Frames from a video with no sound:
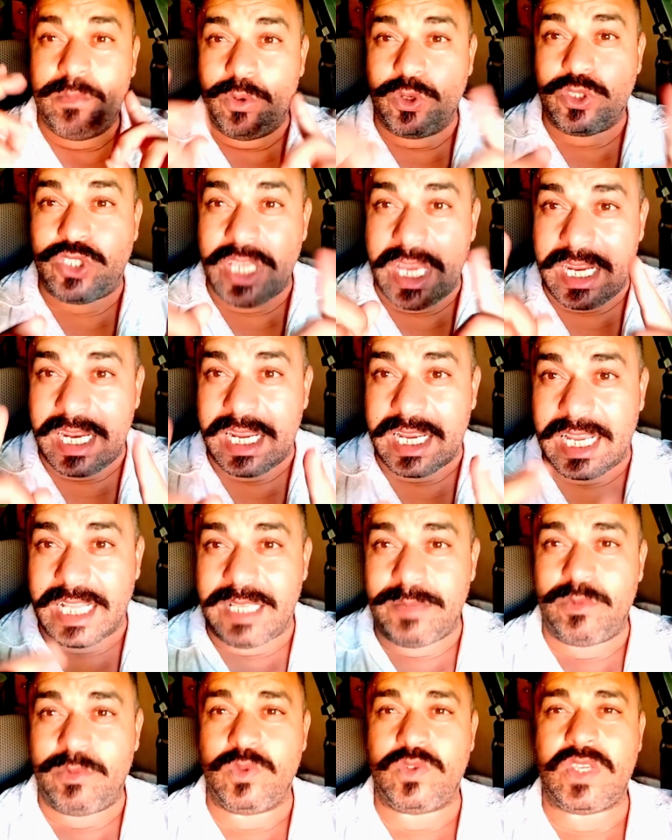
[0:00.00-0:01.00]

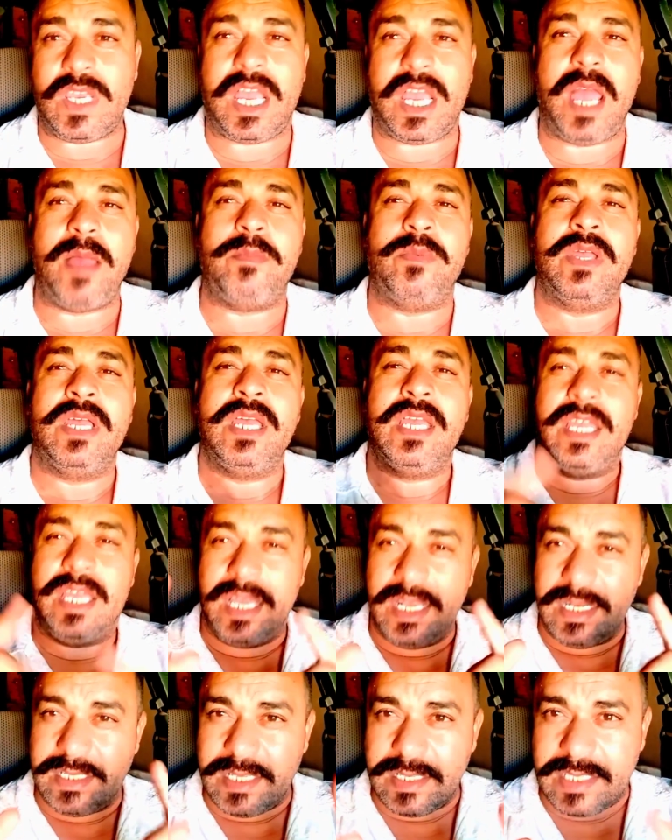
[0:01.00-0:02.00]
مشاركه المنتخب
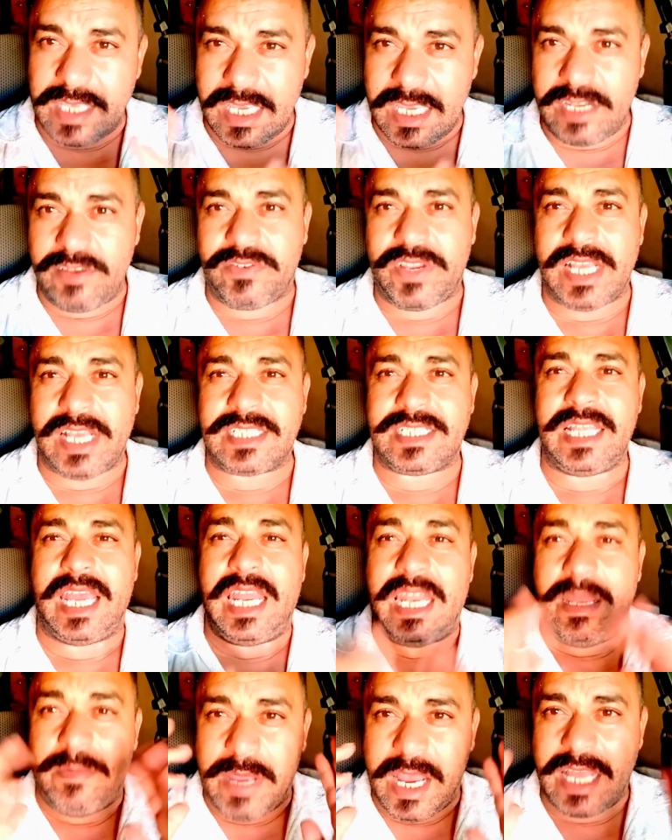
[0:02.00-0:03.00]
الجزائري في كأس
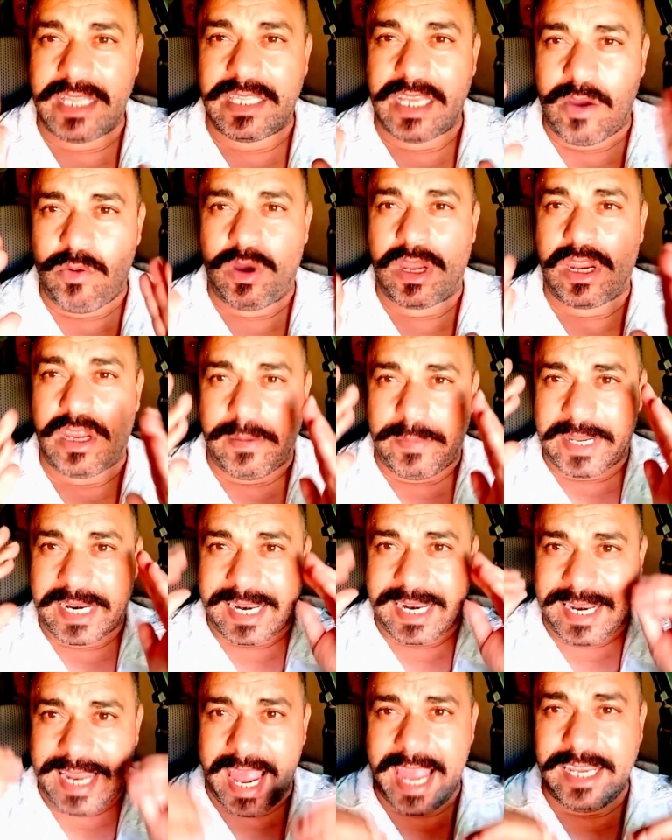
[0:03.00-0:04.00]
العالم هذا هو الخبر
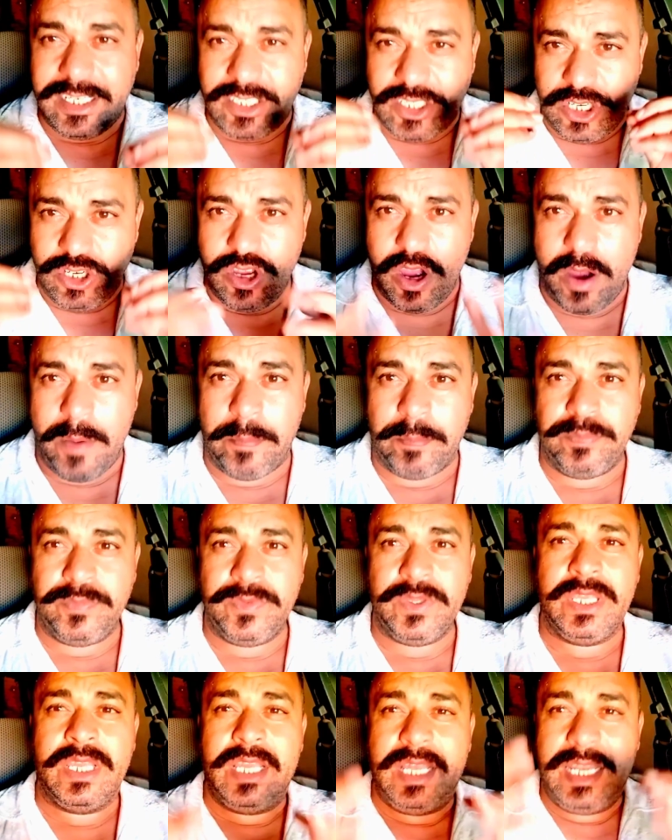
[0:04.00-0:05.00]
الرائج اليوم
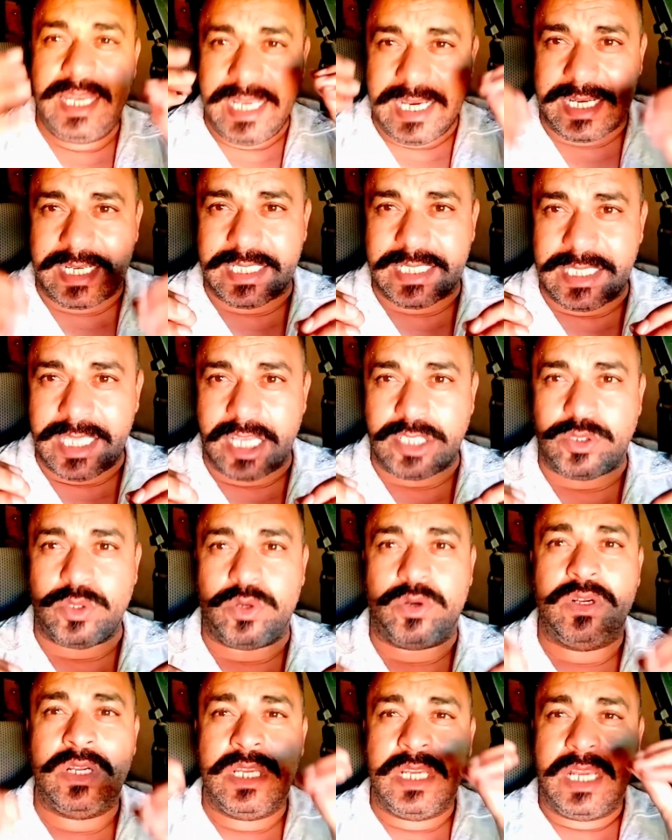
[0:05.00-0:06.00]

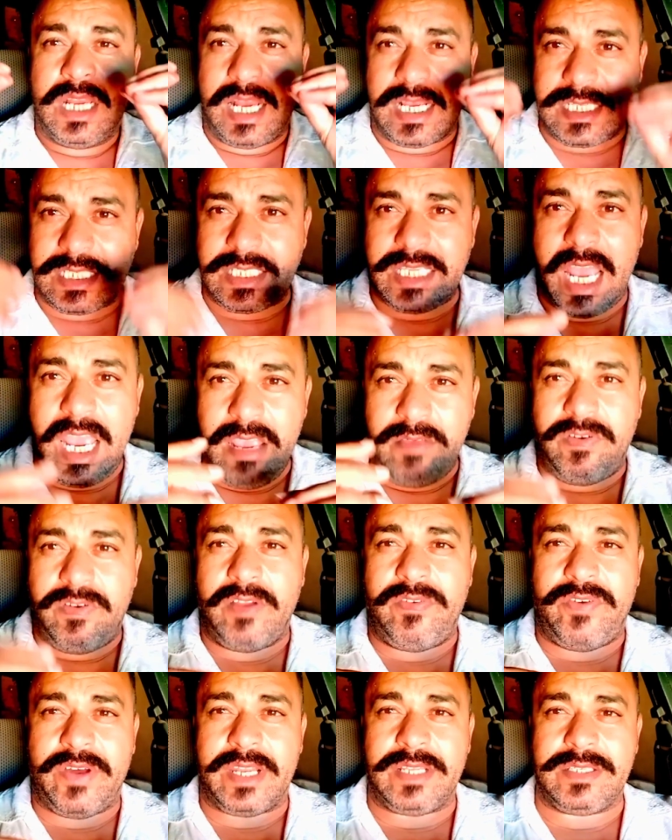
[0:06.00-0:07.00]
لأكدته الصحيفة
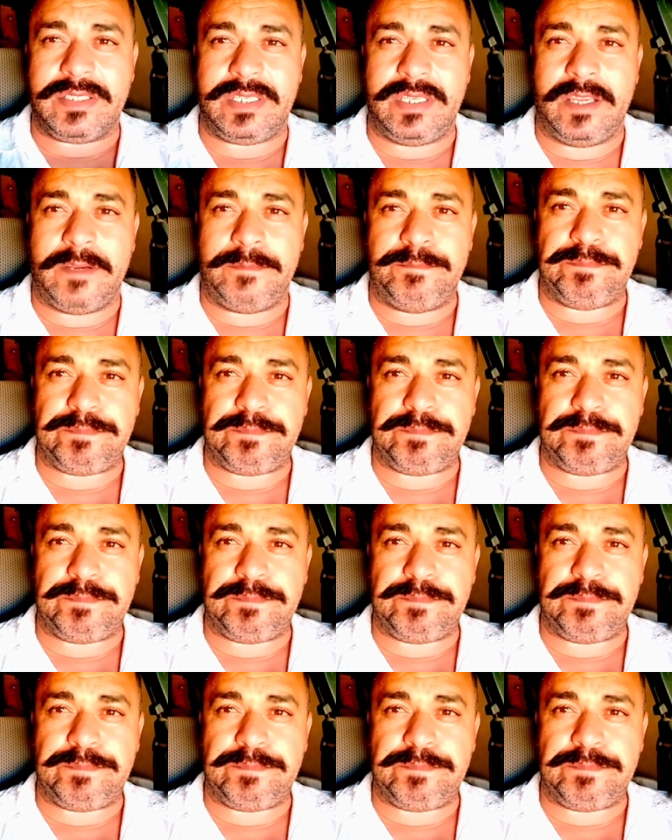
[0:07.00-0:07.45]
الفرنسية